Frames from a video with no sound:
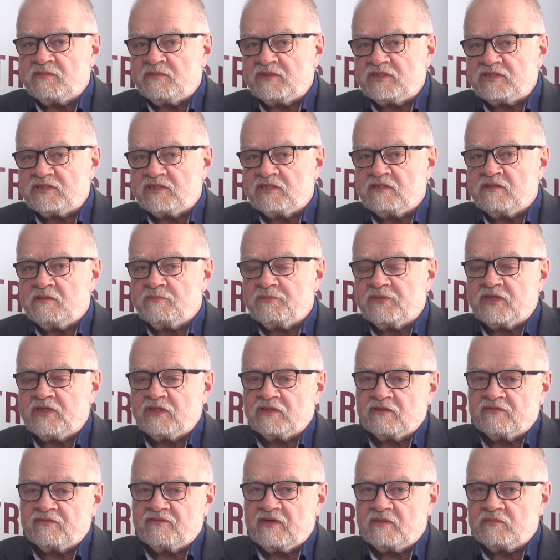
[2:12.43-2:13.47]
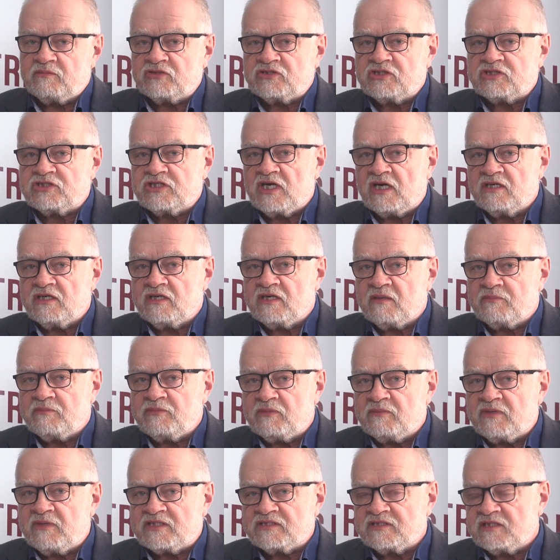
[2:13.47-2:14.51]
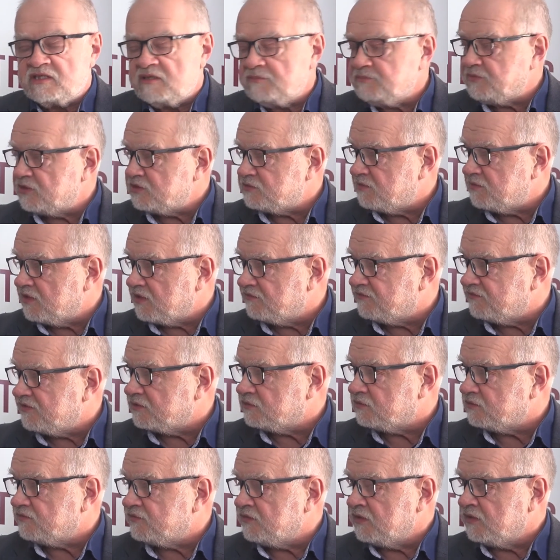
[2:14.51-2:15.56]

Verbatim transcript: między innymi projektowałem oczyszczalnię na biomasę na 5 MW.